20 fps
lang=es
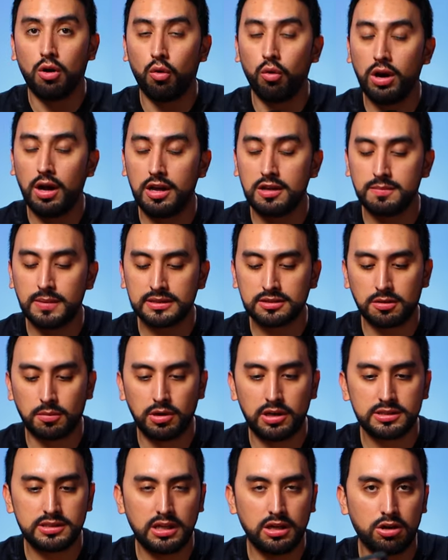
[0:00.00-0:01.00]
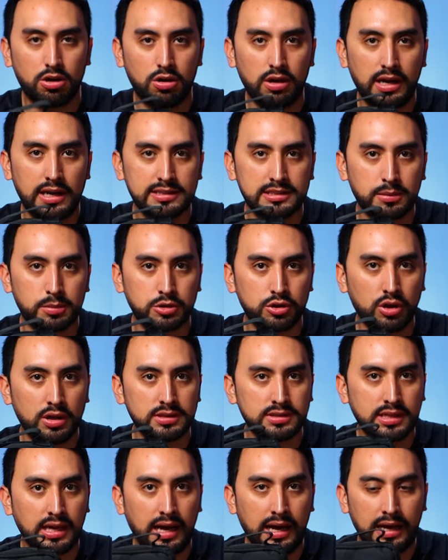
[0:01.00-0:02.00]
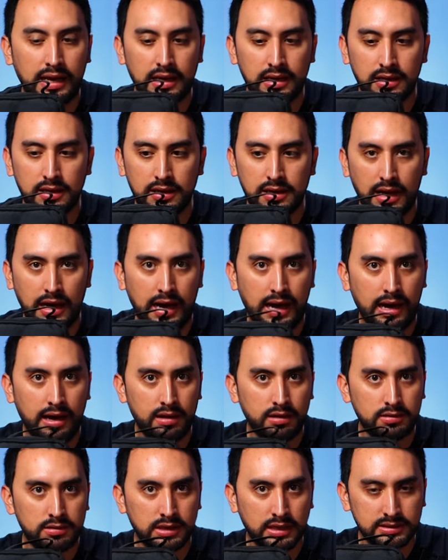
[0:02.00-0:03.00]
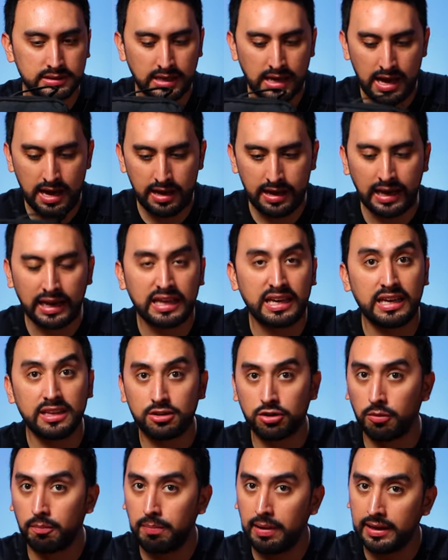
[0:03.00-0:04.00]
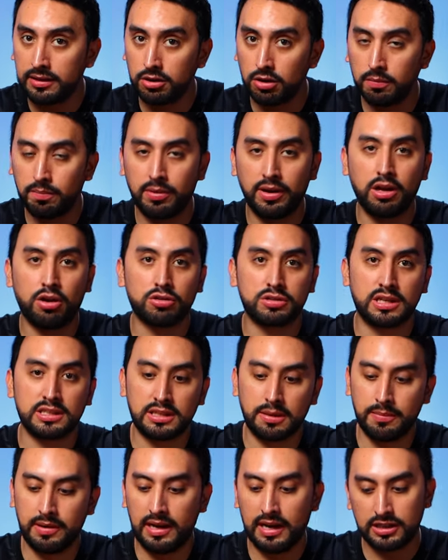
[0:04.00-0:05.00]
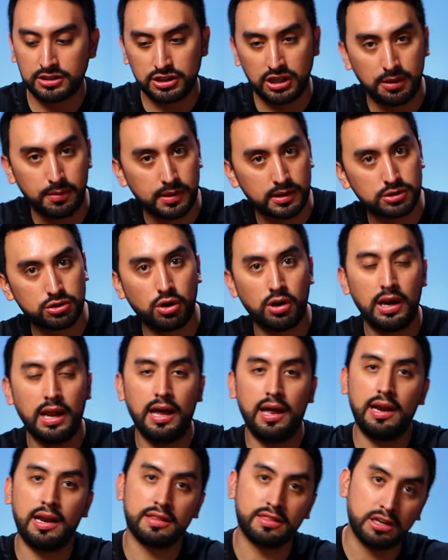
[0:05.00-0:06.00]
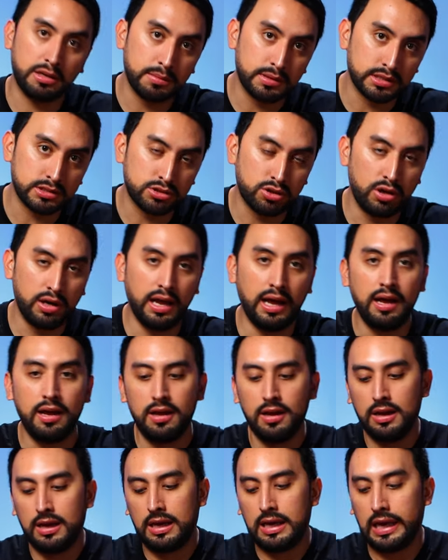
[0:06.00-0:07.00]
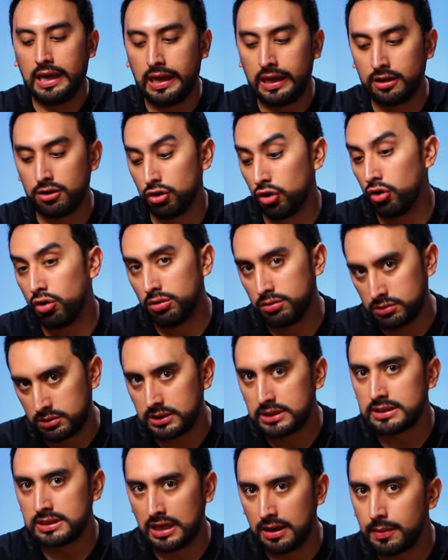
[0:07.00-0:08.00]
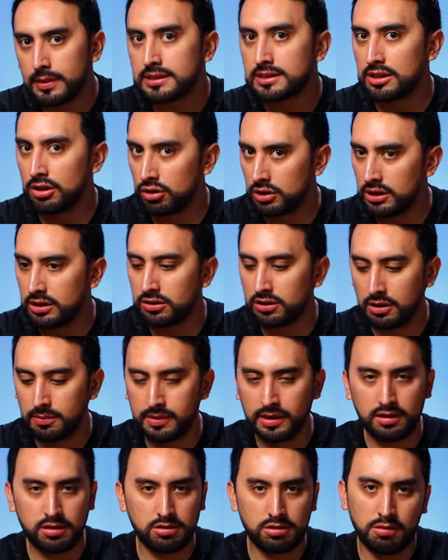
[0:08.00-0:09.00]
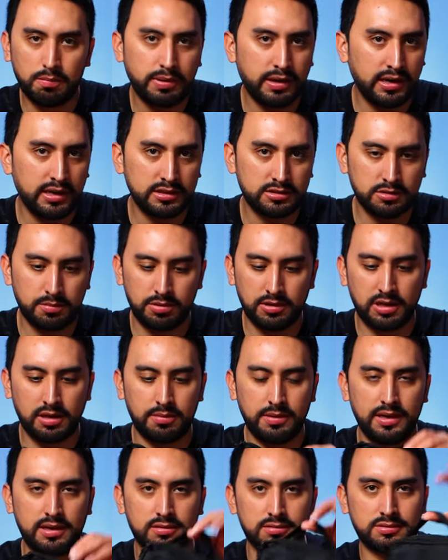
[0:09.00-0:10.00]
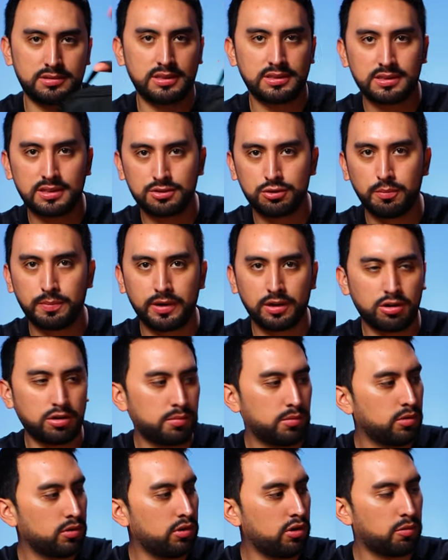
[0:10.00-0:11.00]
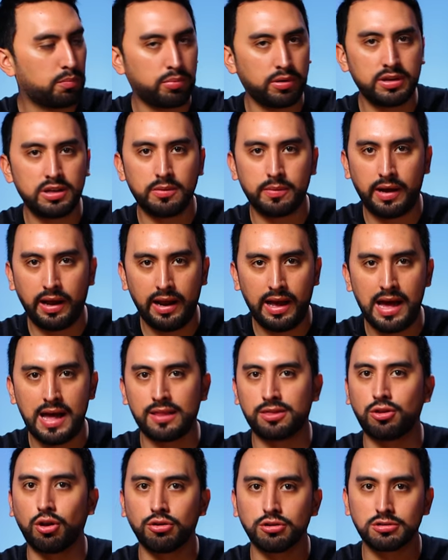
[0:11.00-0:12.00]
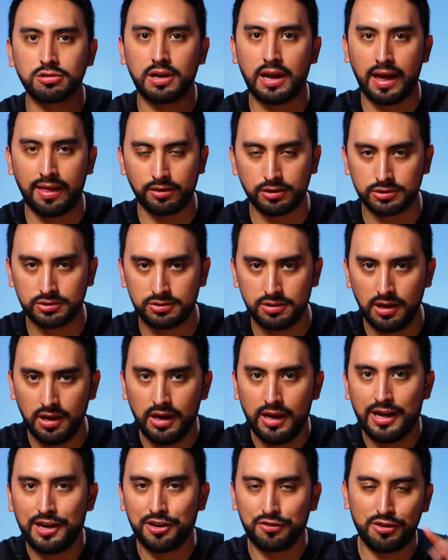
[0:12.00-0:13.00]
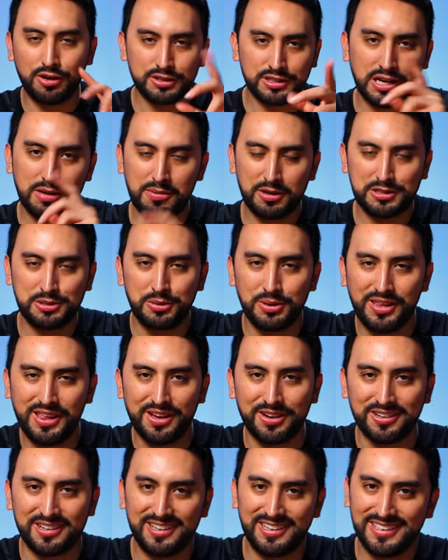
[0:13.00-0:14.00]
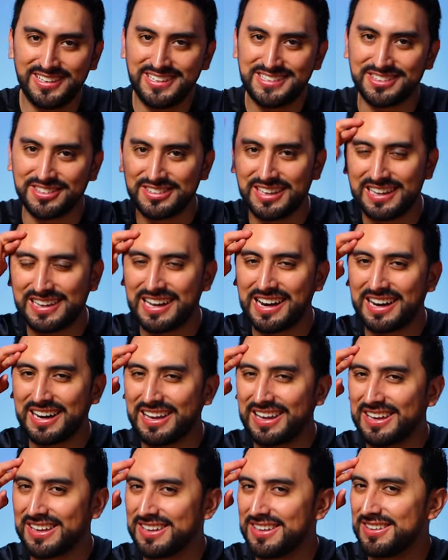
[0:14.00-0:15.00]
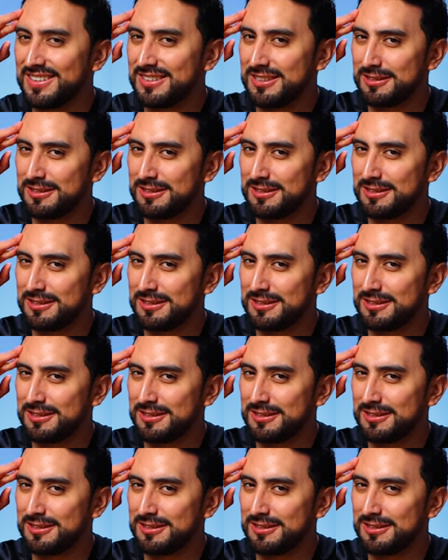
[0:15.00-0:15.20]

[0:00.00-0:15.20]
Una vez más, como les digo, en la descripción está el link a ya sea el kit completo. Pueden encontrar también la shaver sola, la trimmer sola. Eh, yo, sinceramente, si no tienen trimmer, compren esto porque vean, o sea, está súper cómodo y lo pueden llevar a todos lados. Nos vemos en el próximo video. Soy Dete Enrique.